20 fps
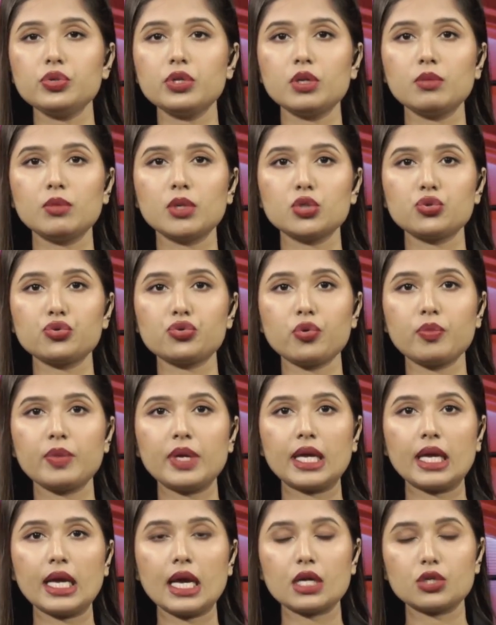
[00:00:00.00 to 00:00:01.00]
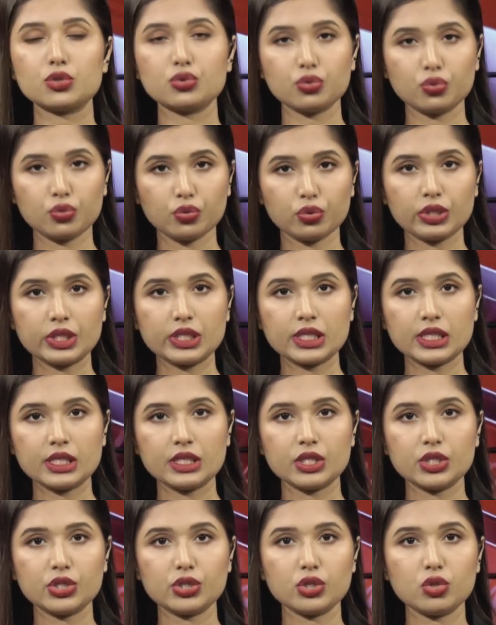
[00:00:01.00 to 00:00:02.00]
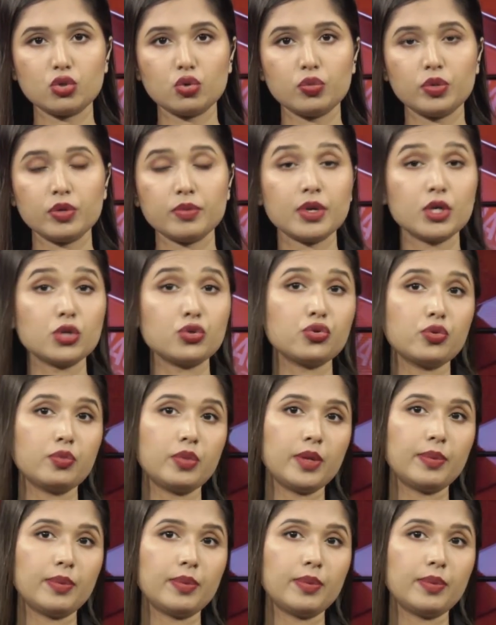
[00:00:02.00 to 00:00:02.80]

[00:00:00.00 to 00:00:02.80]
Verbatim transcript: নির্মাণ শ্রমিককে আটক করেছে দেশটির অভিবাসন